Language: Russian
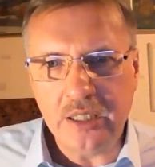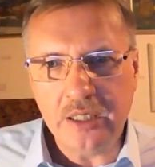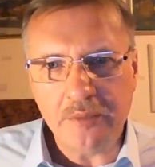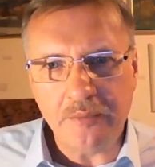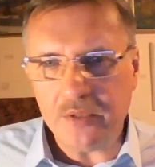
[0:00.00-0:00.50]

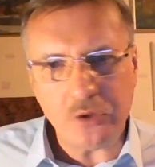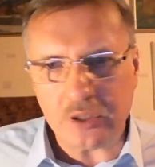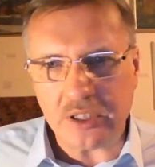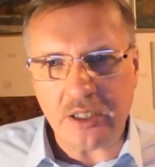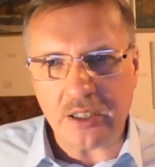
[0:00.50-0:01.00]
мне все-таки
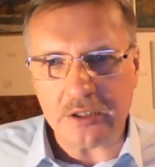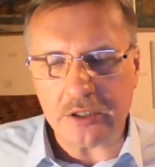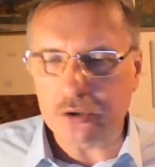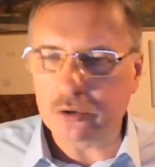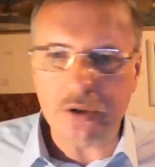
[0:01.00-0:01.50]
кажется,
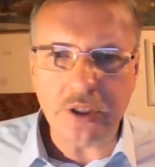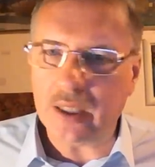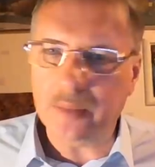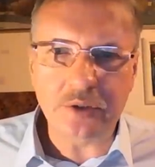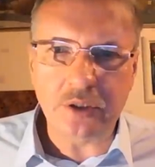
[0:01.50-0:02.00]
что с них
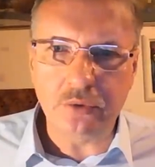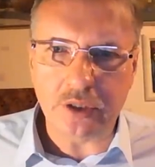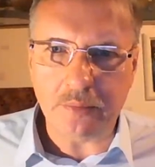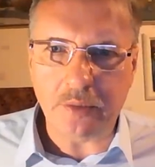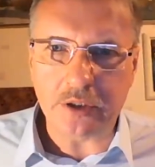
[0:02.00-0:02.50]
абсолютное
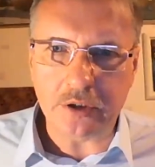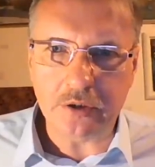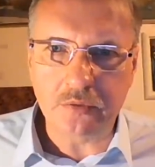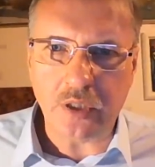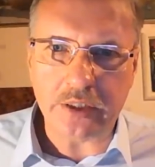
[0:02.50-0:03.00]

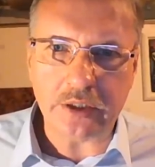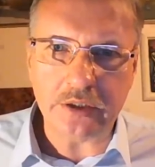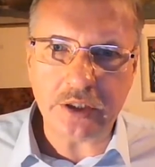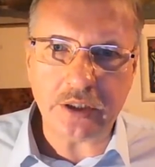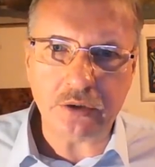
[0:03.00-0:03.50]
большинство – это те,
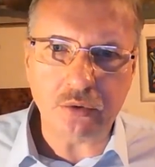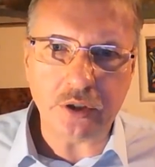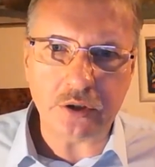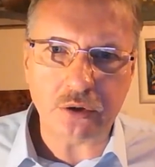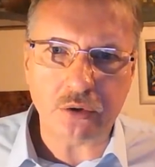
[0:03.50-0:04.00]
которые
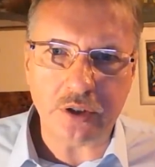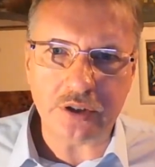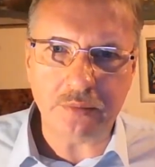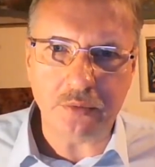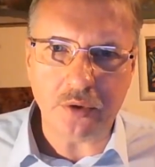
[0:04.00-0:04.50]
строят
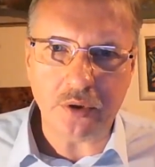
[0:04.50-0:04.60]
собор.